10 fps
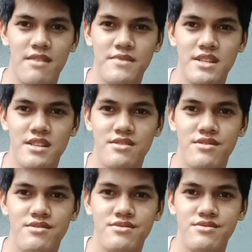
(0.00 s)
pa dito.
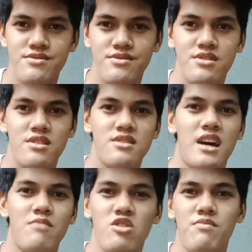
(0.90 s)

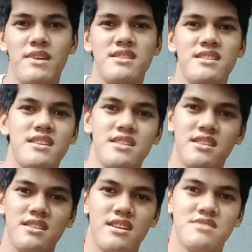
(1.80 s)
Dami ko pang
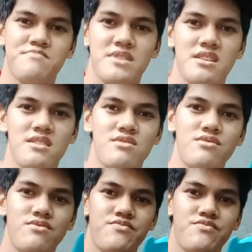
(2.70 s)
didikitin guys, pati ito.